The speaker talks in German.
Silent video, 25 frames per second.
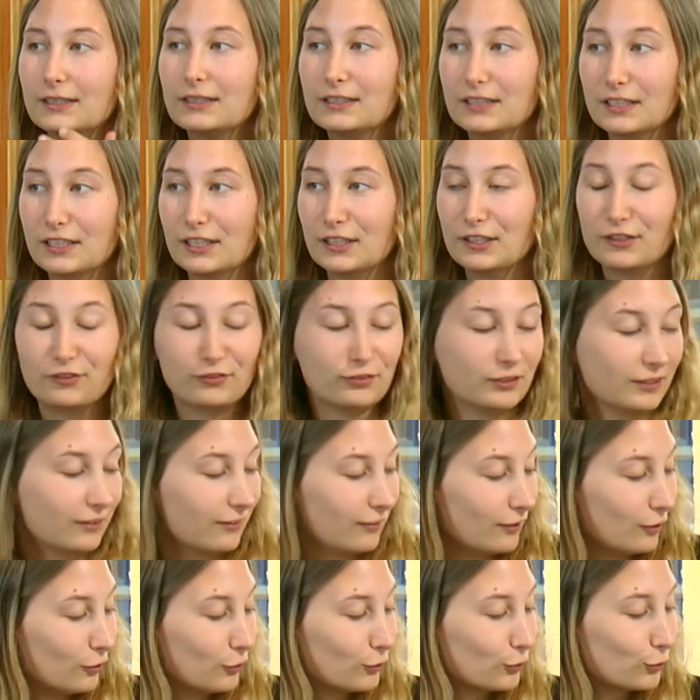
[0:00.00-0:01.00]
Ja, ich fand es
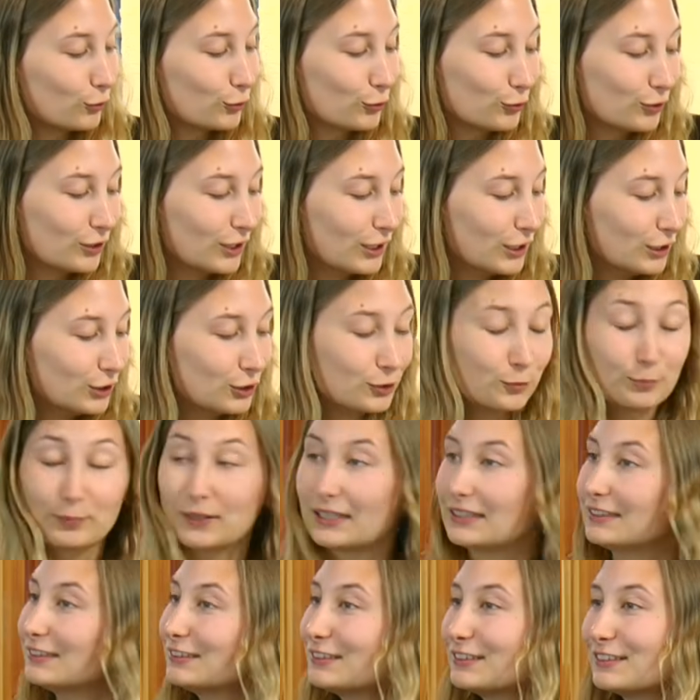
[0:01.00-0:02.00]
auch total
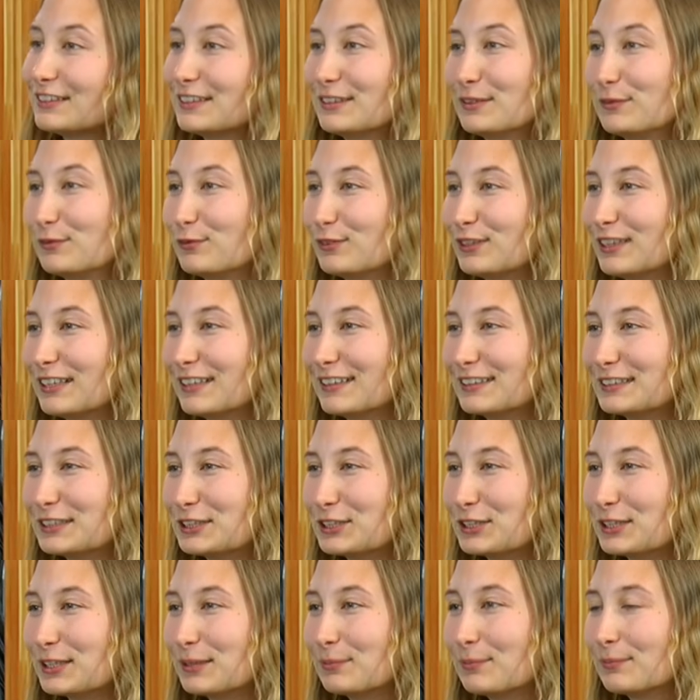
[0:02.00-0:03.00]
spannend, äh, wie er es
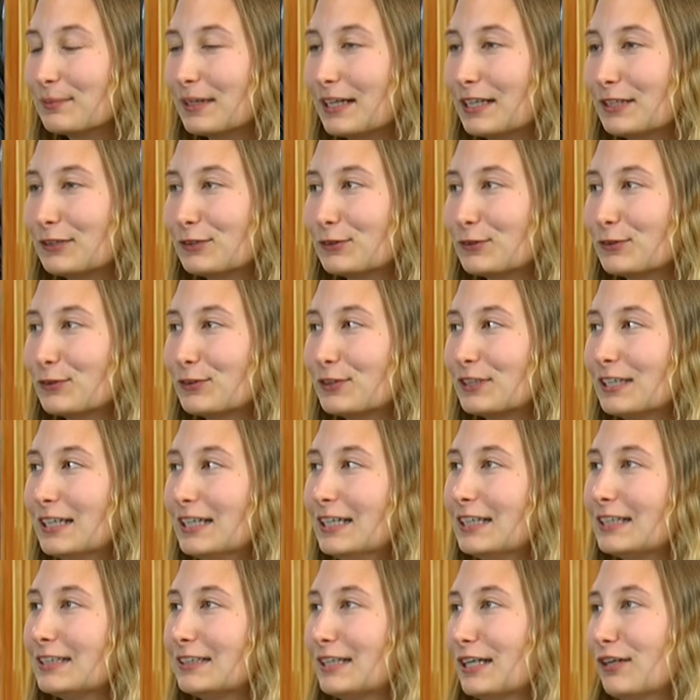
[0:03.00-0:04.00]
geschrieben hat. Ja. Und
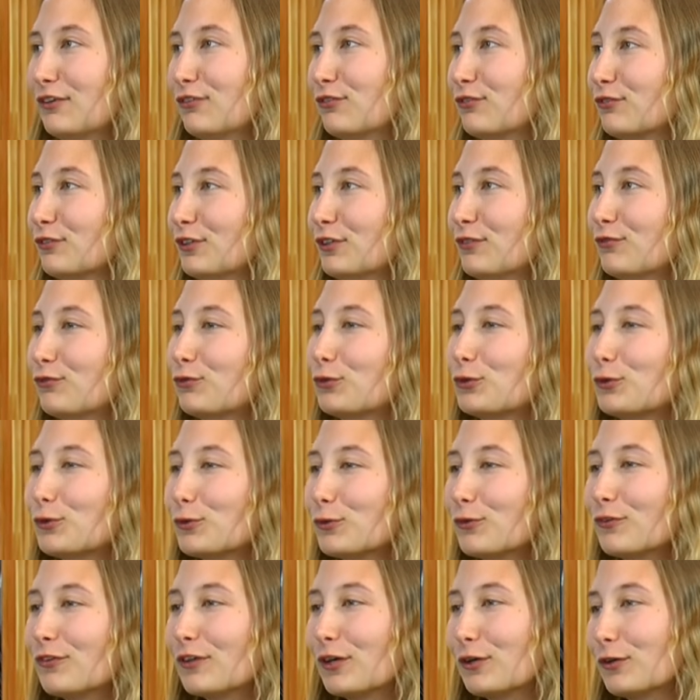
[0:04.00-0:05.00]
da wurde
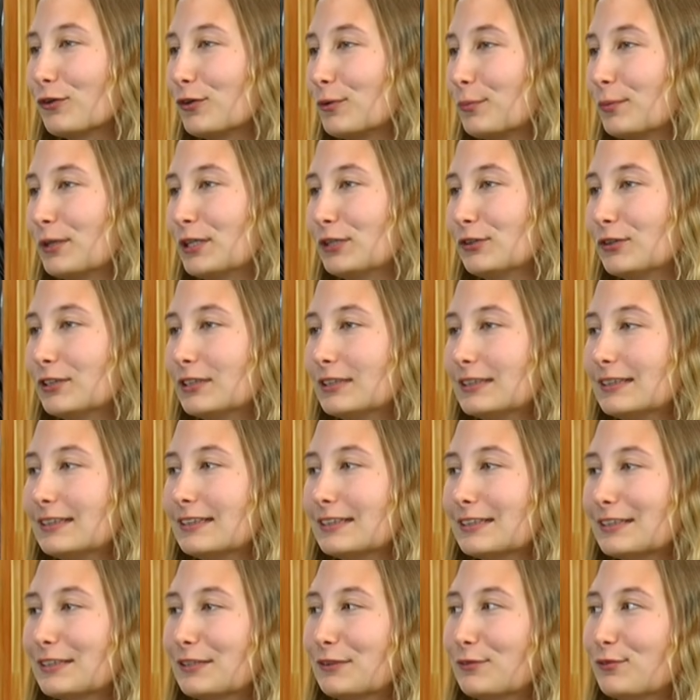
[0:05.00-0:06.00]
uns auch nochmal
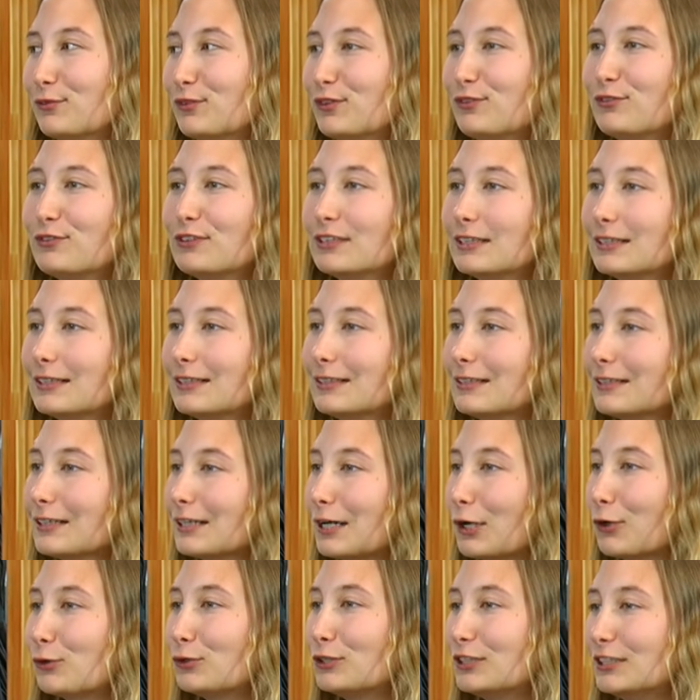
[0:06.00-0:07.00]
deutlich, äh, wie viel
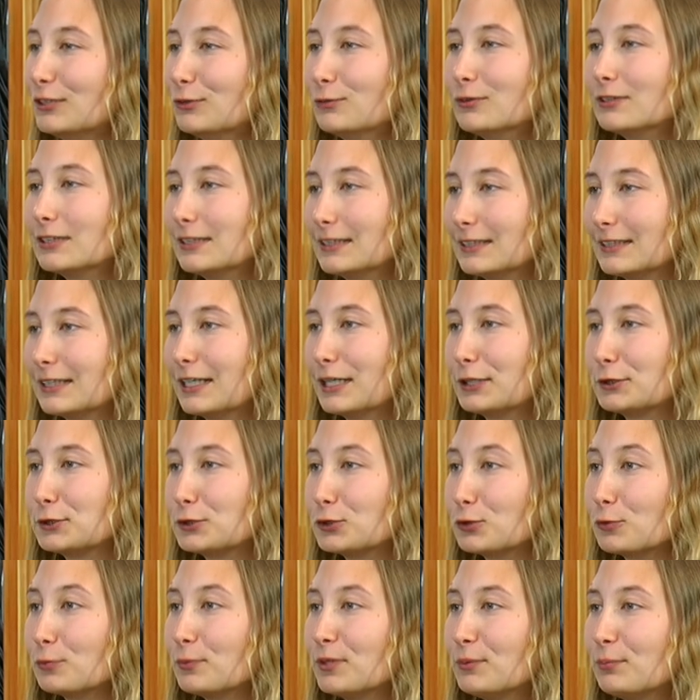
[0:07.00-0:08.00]
auch die Jugendlichen eigentlich
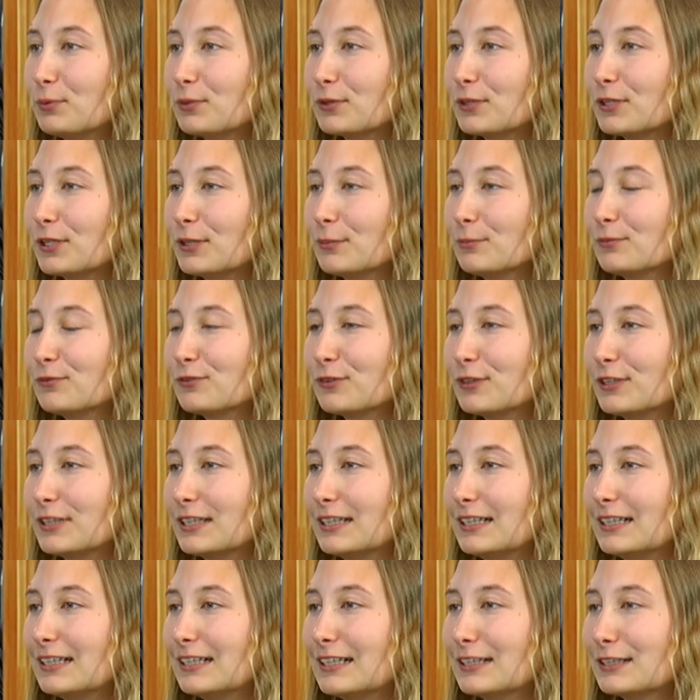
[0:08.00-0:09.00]
schon mitbekommen von genau.
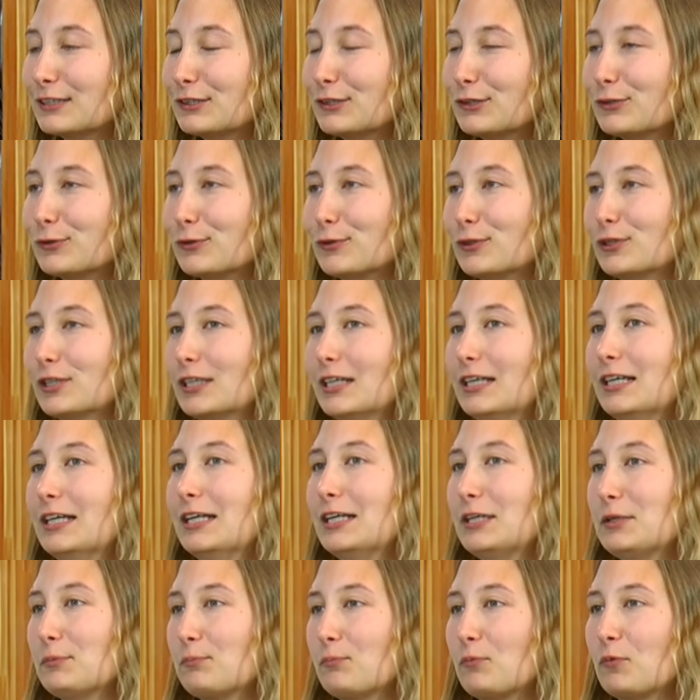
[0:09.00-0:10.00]
der Lage. Und genau.
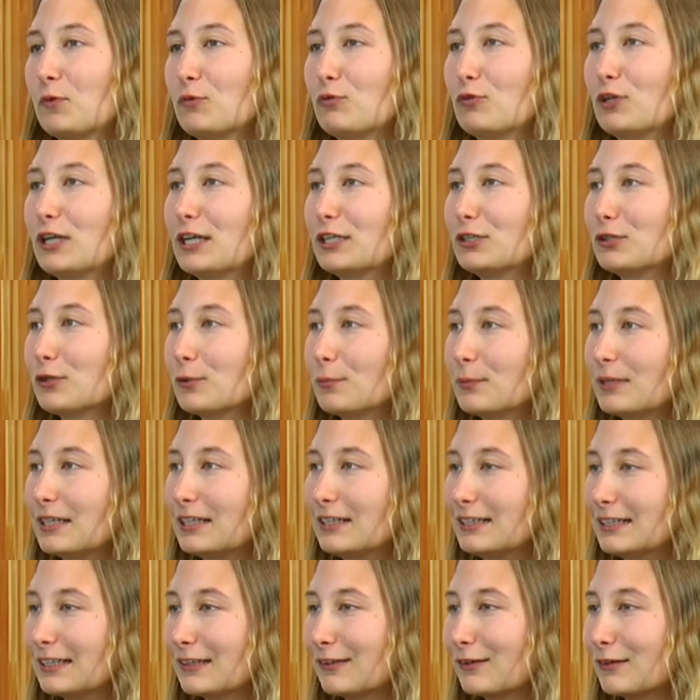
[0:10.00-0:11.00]
vielleicht
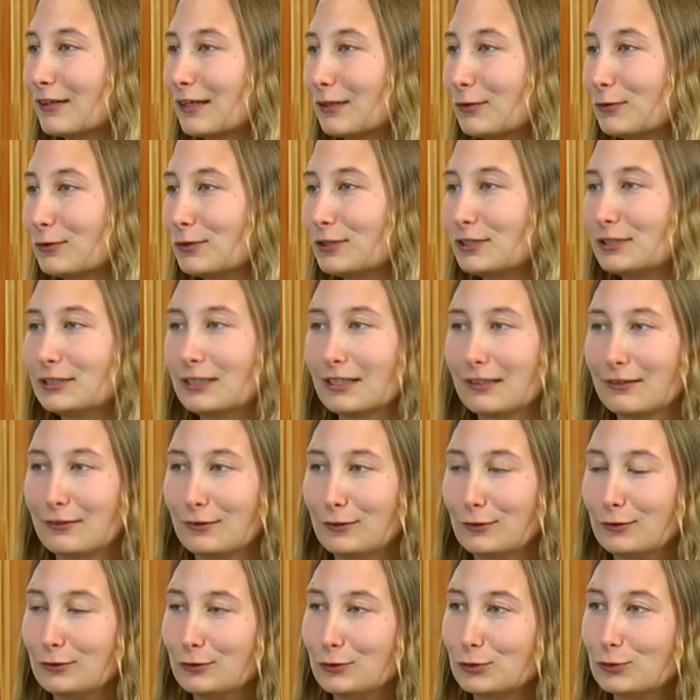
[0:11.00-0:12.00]
nochmal jetzt dadurch, dass
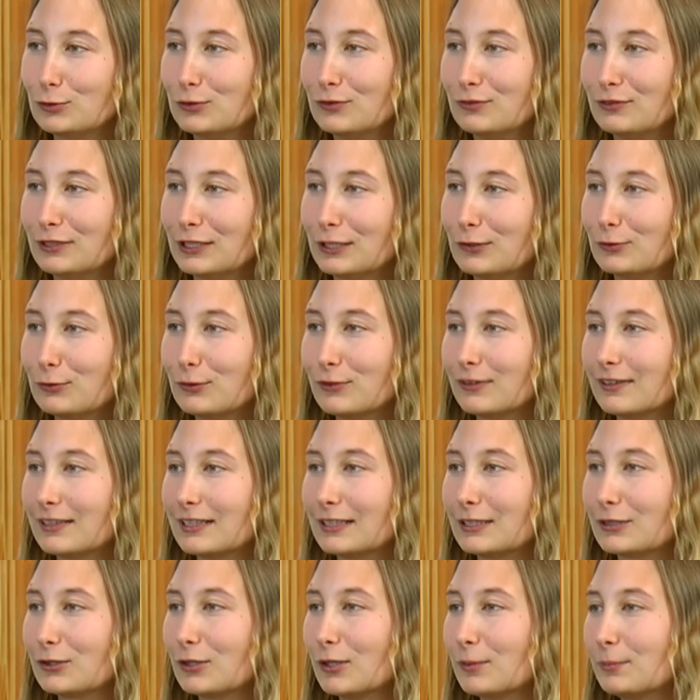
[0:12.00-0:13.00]
die Schule wieder
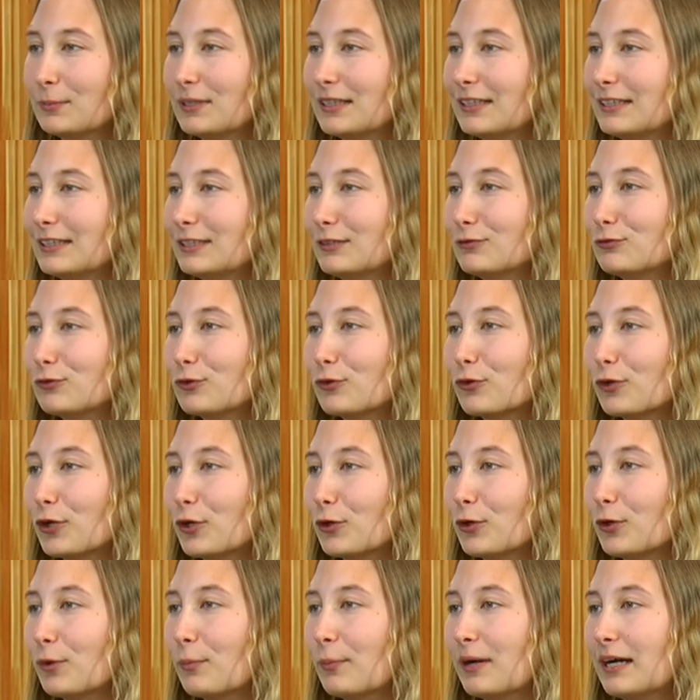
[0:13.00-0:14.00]
losgeht, kommen ja die Infos auch
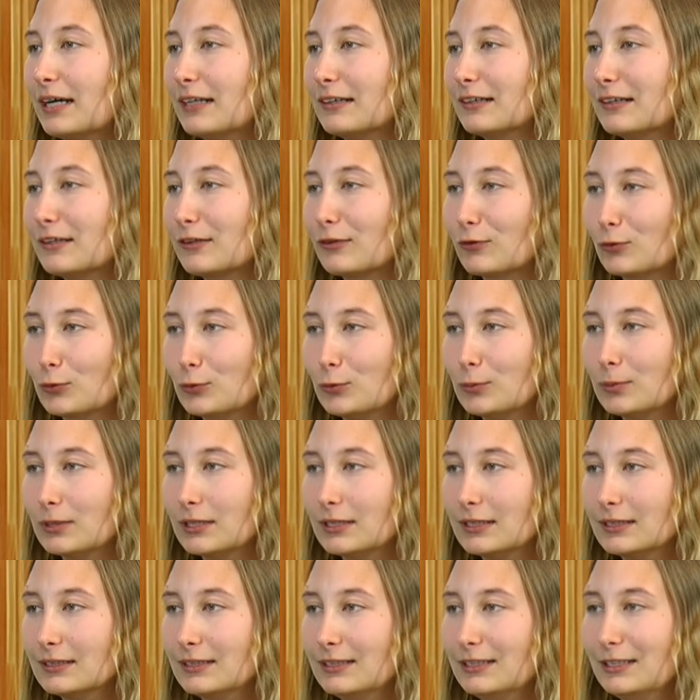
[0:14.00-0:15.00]
nochmal anders
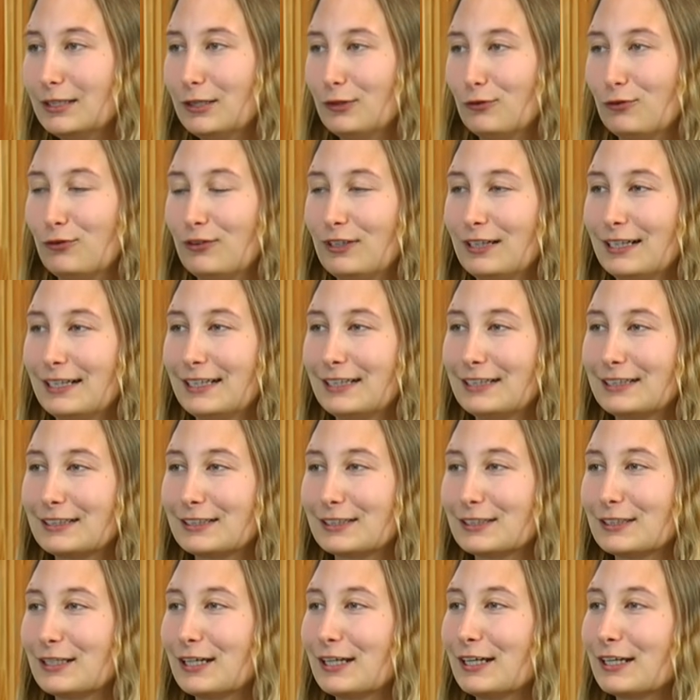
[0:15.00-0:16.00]
rüber.
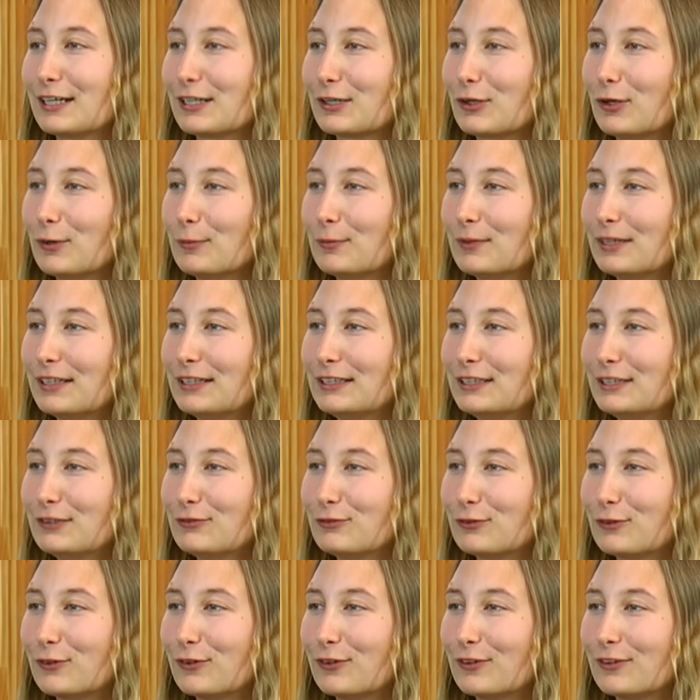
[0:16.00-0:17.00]
Vielleicht kommen dann die
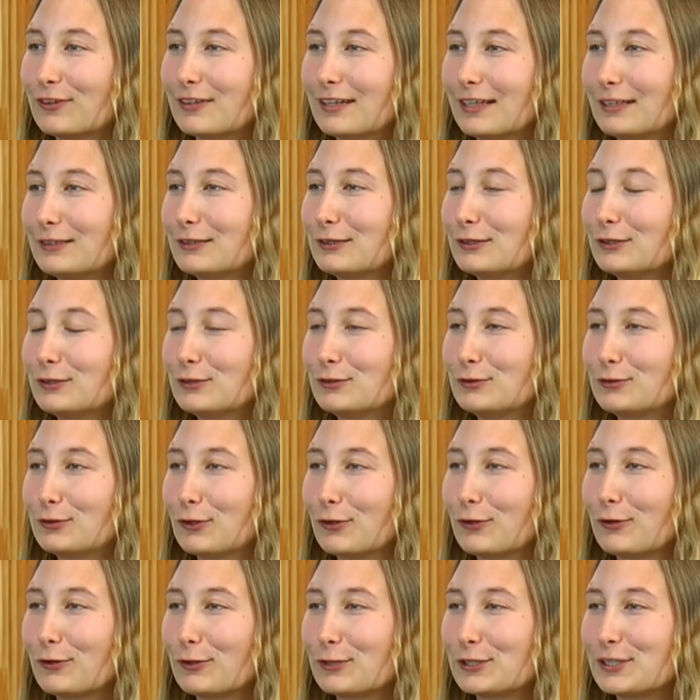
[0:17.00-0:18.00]
Infozettel
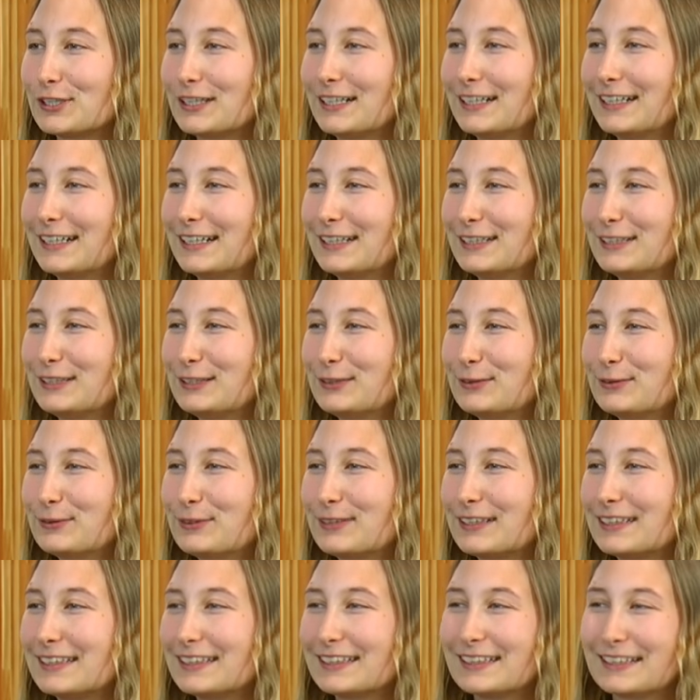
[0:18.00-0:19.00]
doch noch schneller an die
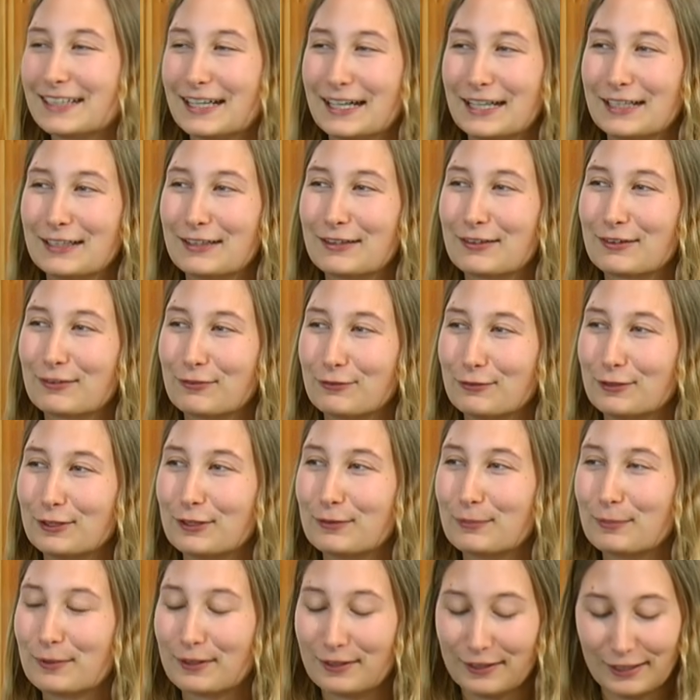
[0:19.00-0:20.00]
Jugendlichen, ja. als wie
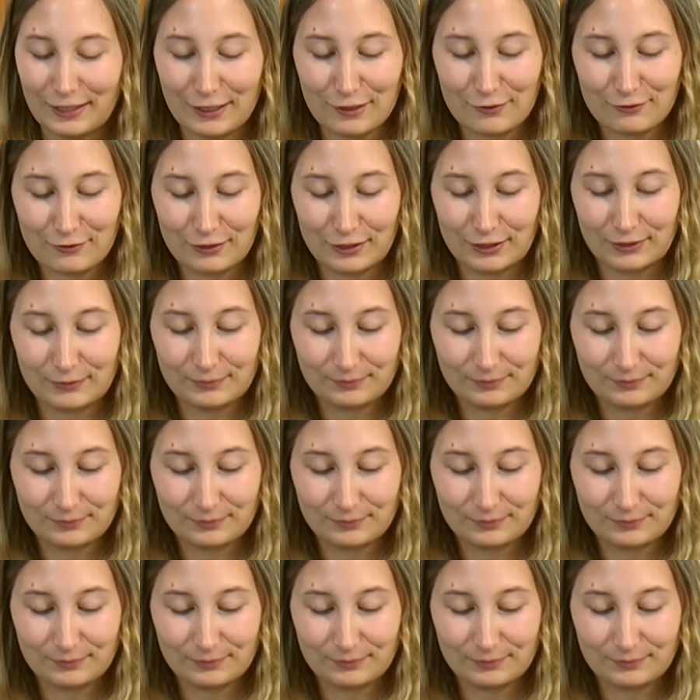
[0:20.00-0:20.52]
es bisher war.